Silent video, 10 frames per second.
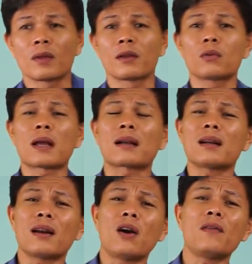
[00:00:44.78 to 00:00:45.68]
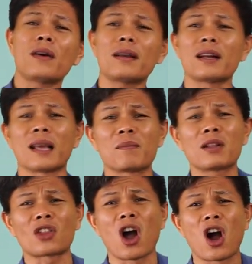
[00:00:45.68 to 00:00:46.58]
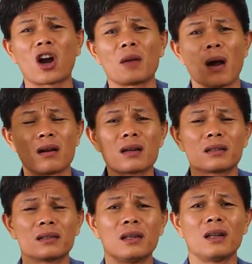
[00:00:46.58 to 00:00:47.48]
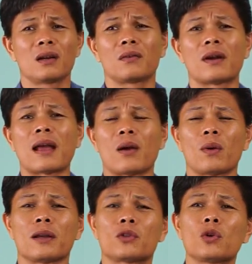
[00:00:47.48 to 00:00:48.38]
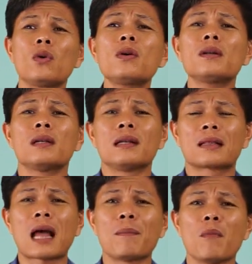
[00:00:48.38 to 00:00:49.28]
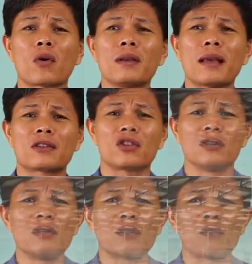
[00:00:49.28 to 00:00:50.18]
thì chúng ta cứ kết nối với cái doanh nghiệp nó to nó bự, rồi nào là xuống thăm một cái nhà xưởng